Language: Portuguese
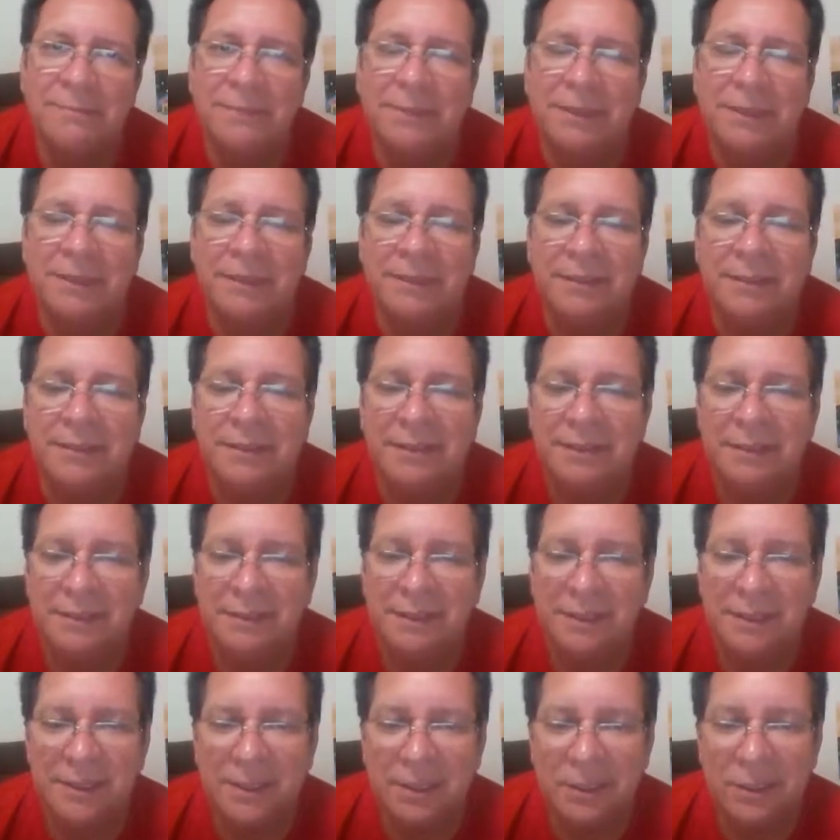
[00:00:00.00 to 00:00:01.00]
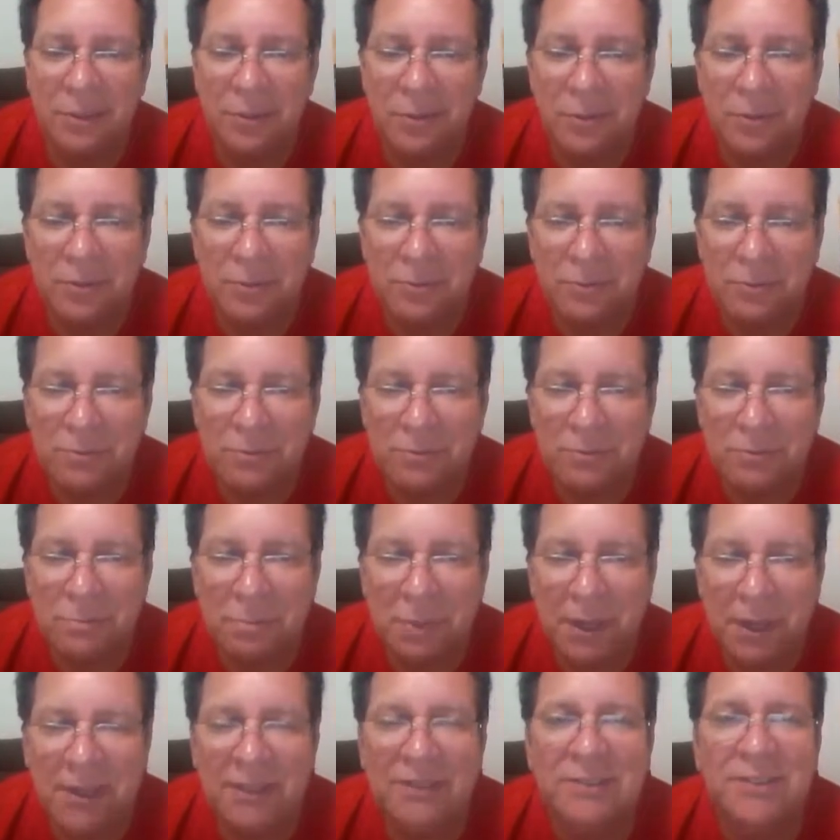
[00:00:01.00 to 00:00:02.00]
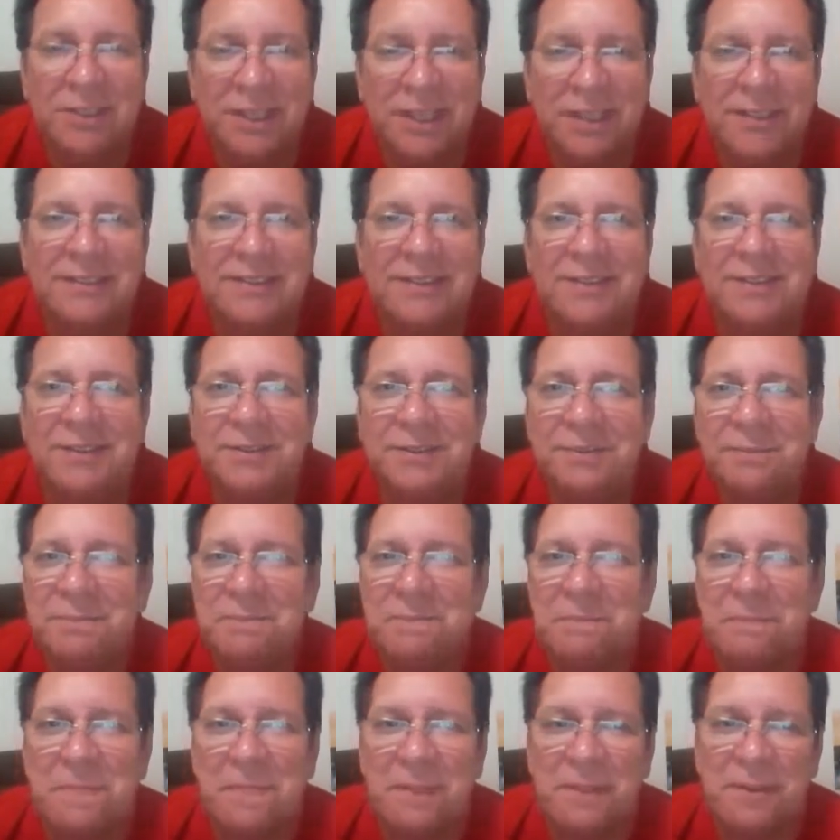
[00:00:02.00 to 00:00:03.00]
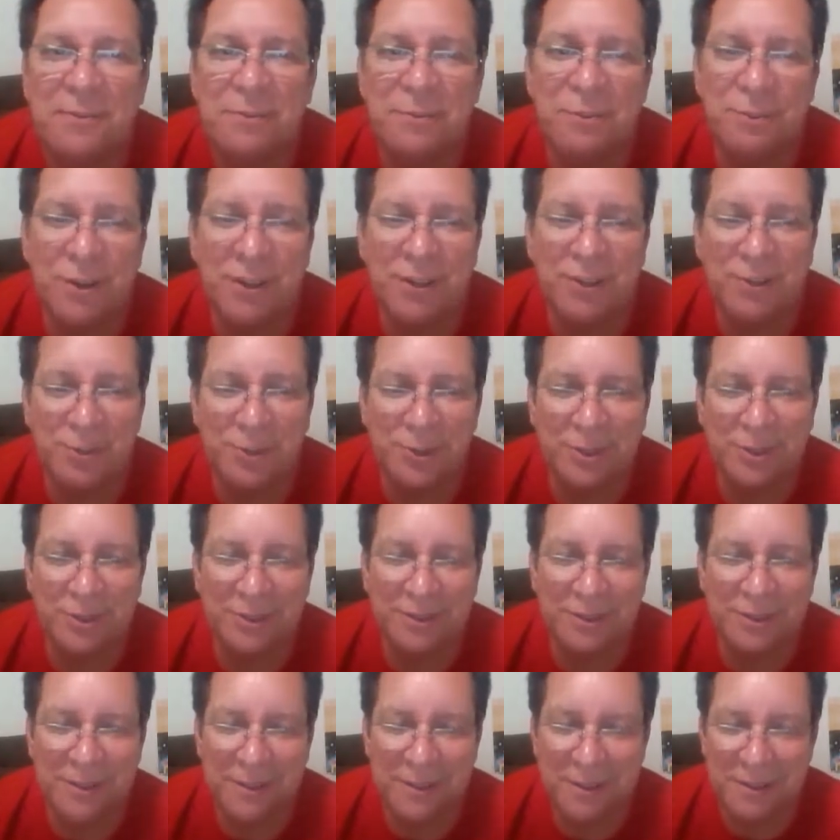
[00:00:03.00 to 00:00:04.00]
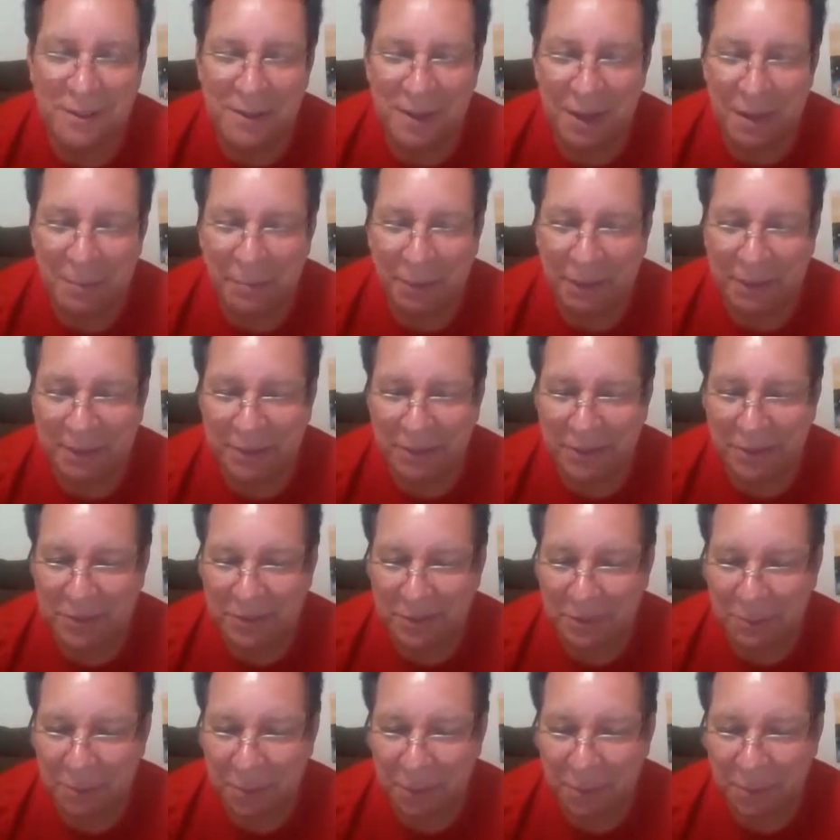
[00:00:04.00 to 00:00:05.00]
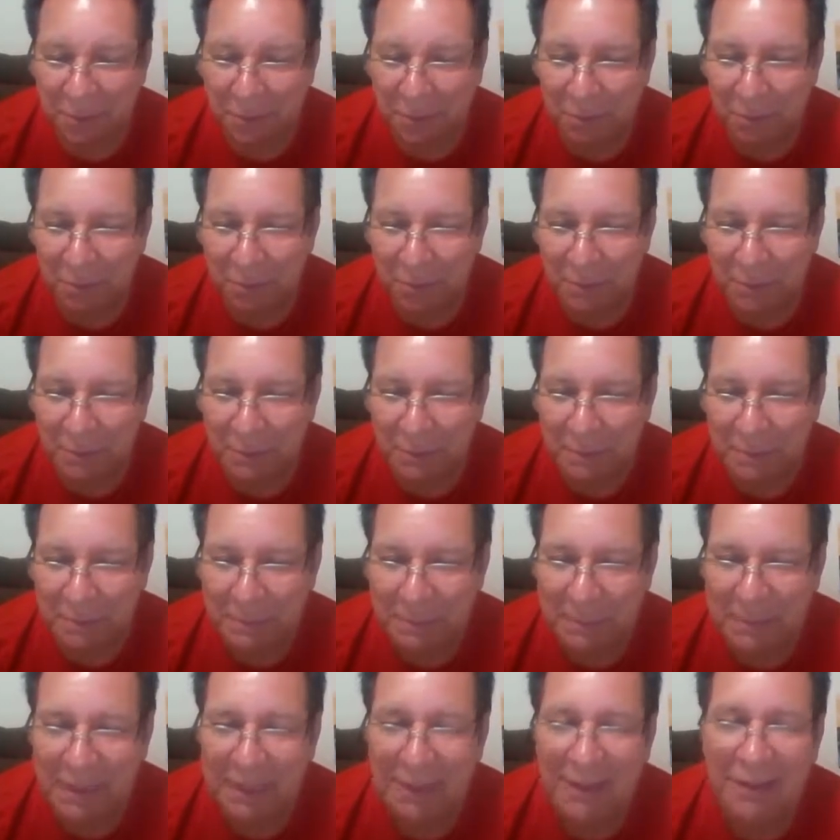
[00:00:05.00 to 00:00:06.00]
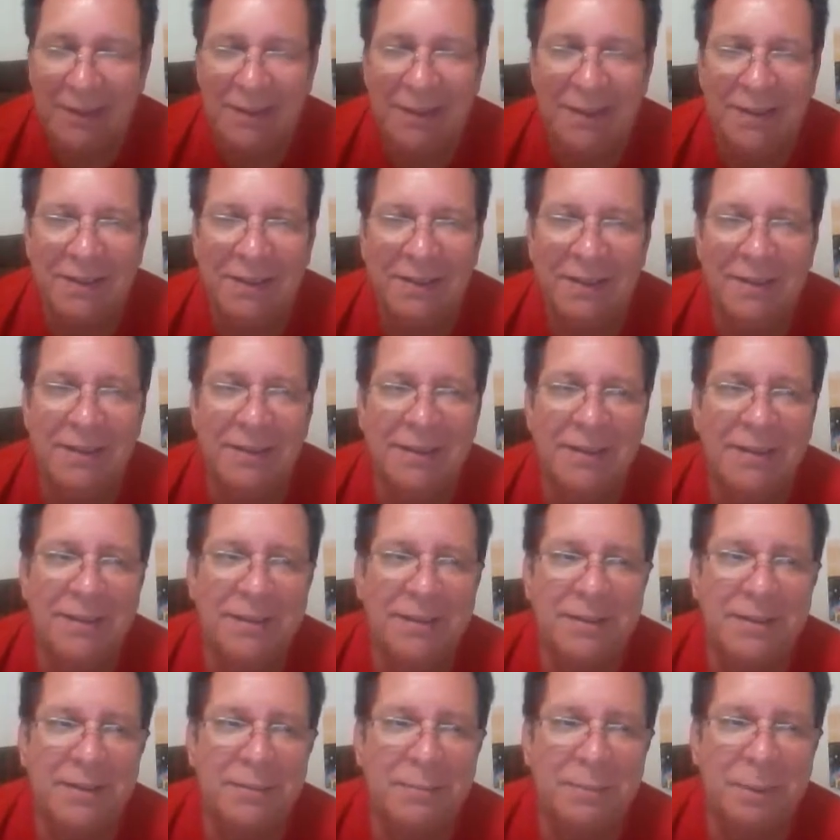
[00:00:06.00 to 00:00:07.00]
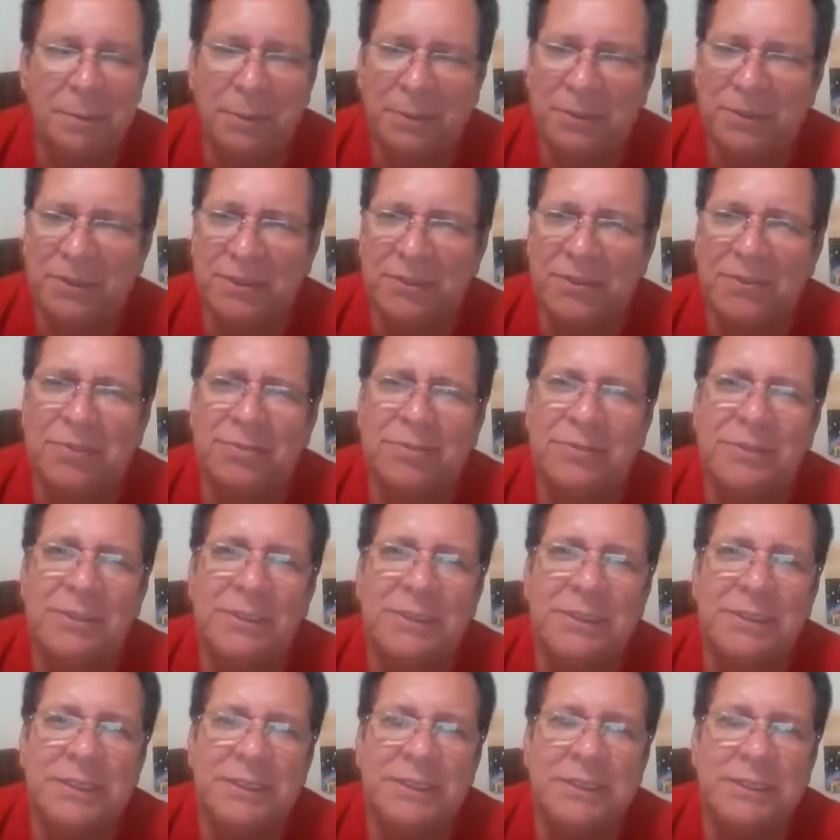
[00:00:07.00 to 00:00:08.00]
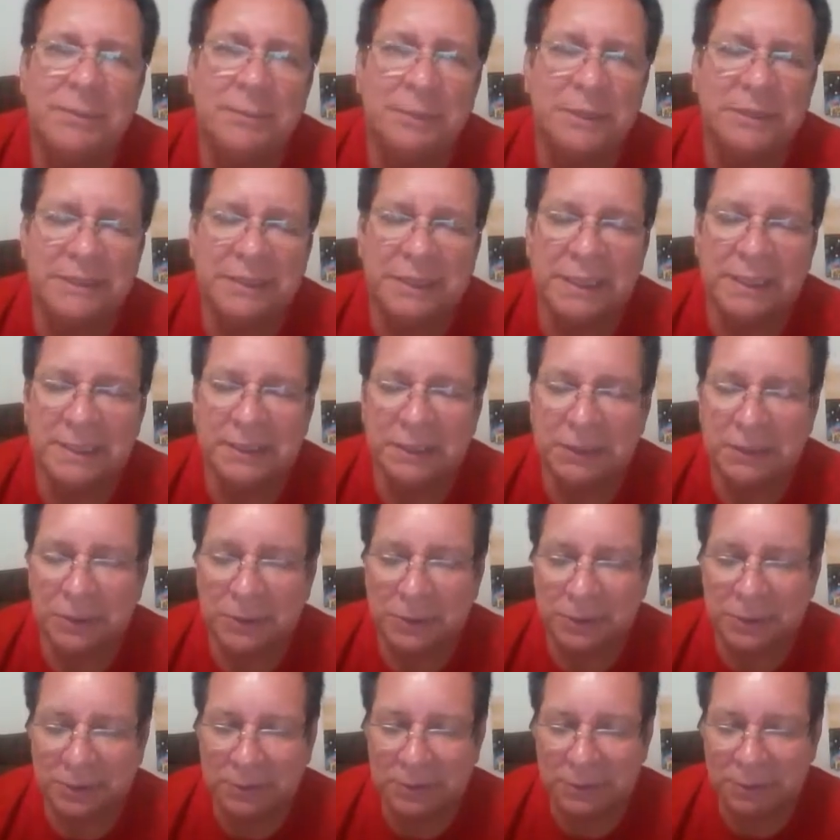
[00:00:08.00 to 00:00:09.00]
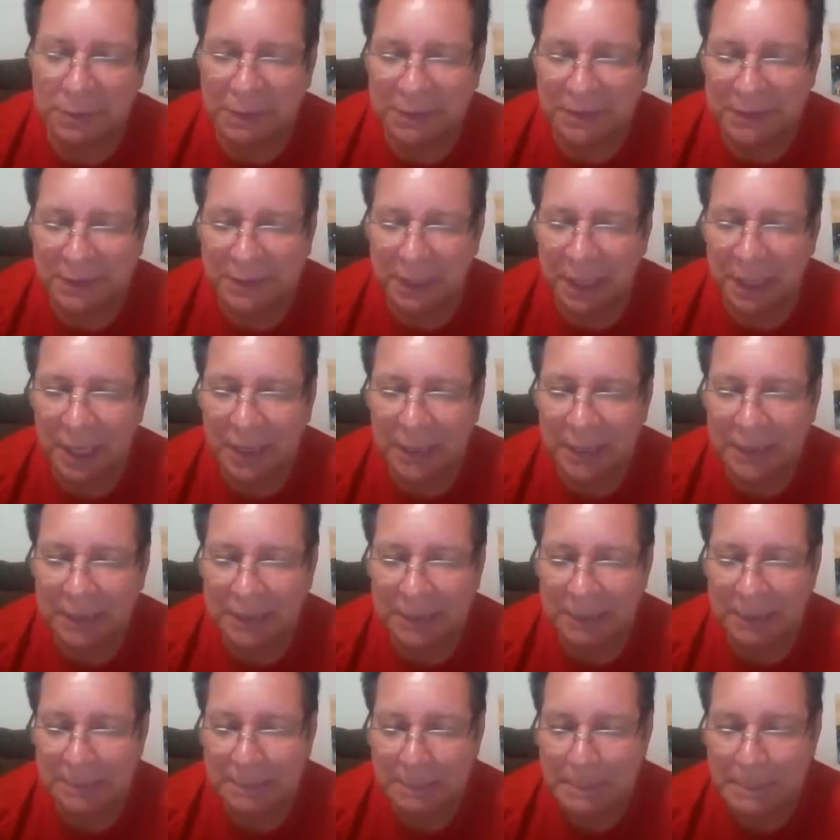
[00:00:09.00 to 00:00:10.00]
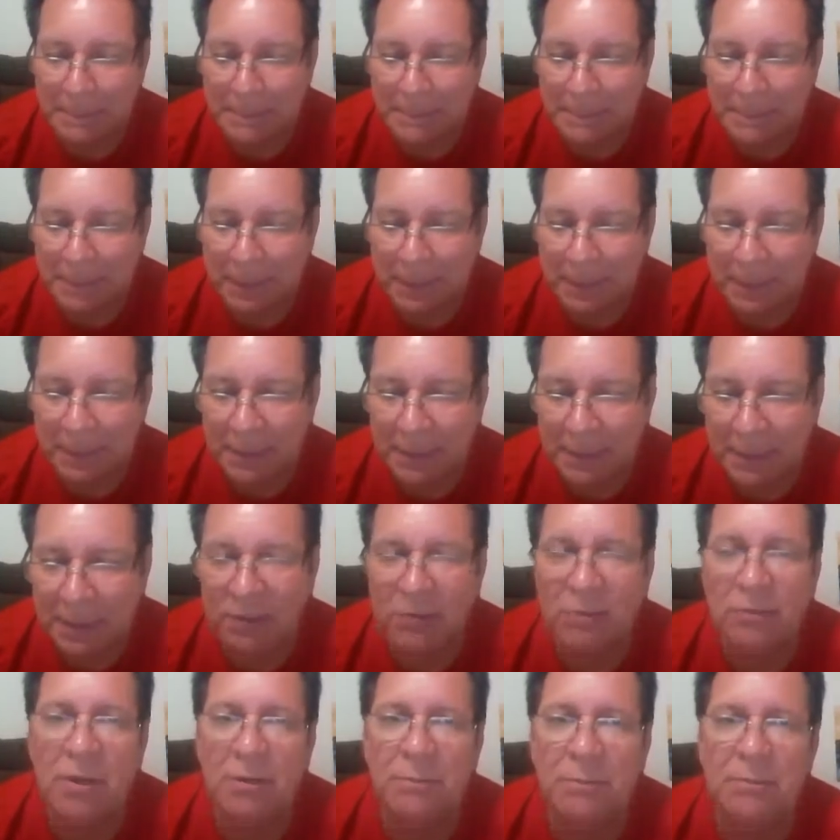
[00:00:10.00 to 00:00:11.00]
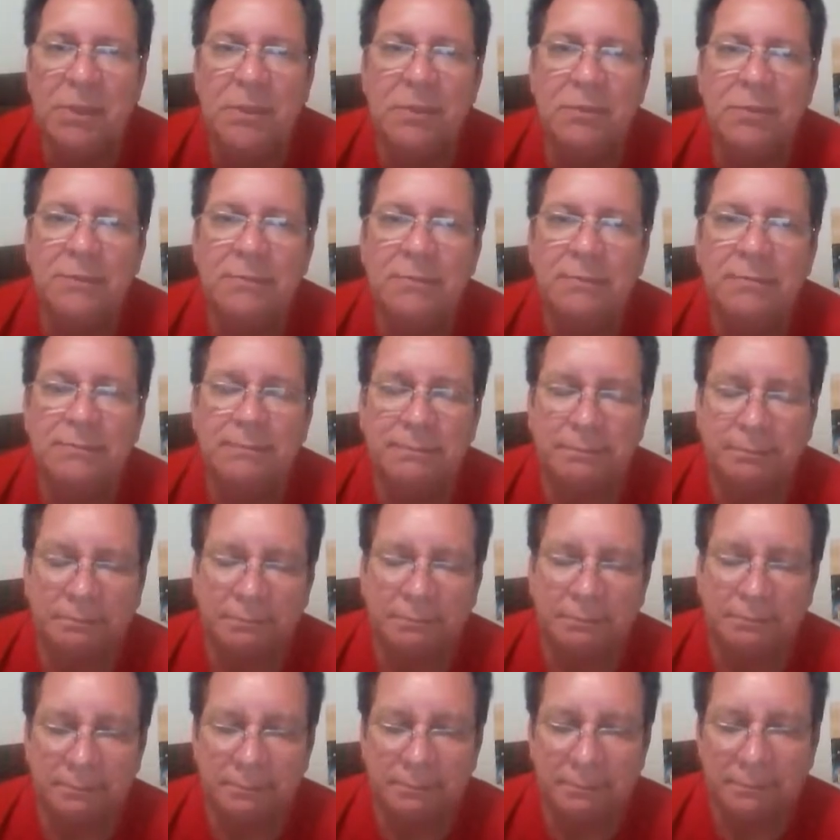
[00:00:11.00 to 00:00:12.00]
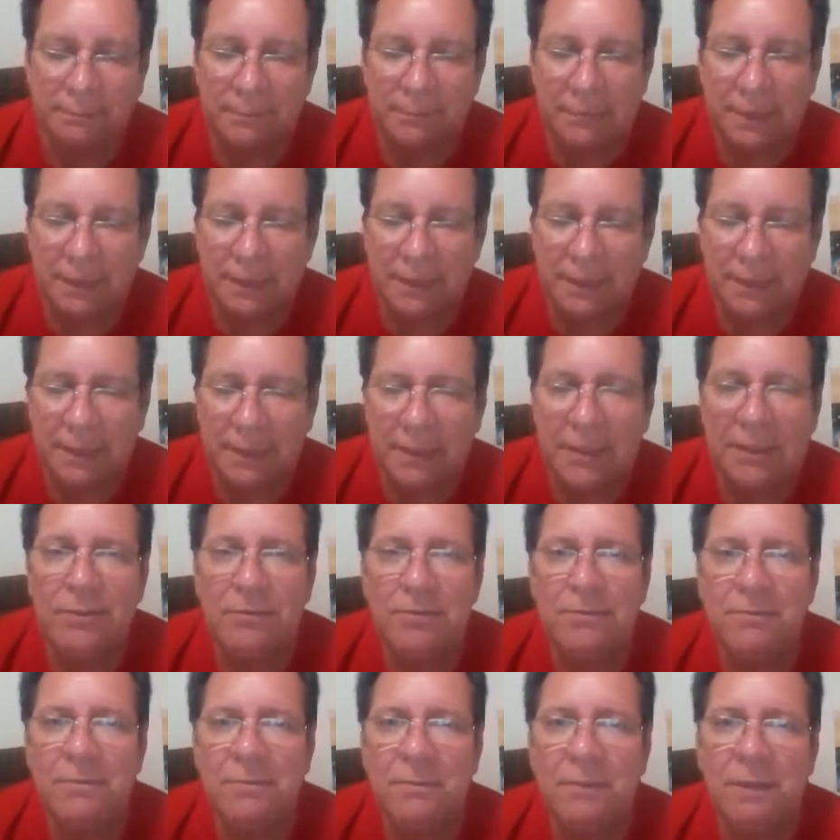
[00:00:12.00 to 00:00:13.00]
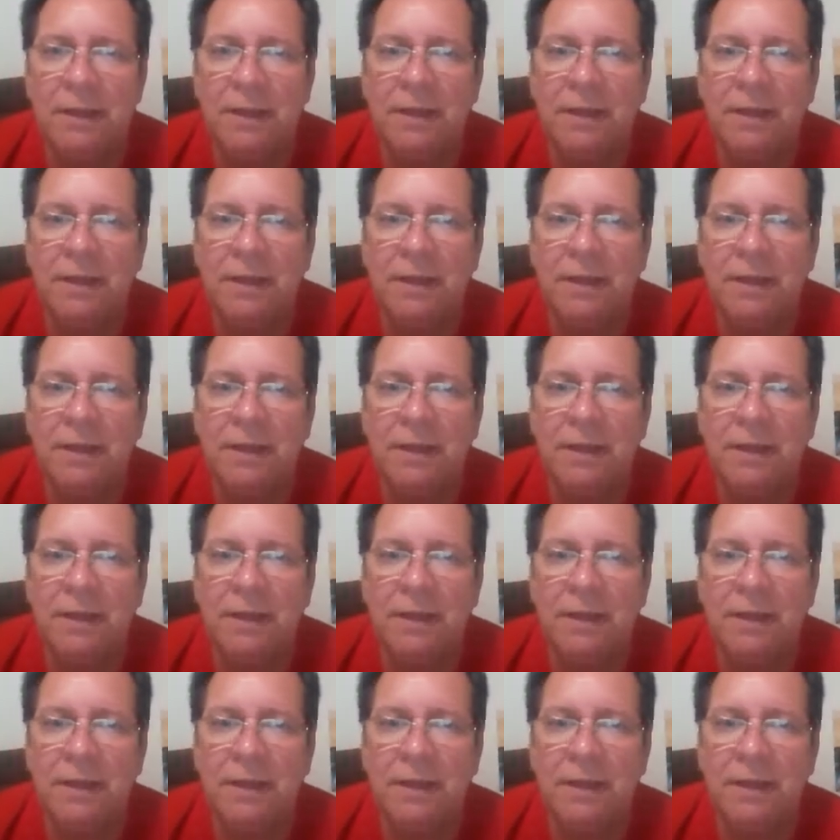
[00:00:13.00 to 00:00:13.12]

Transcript: Né, e criou um par de asas voadoras a partir de bambu e papel celofane e uma série de outros materiais e ele e um amigo queriam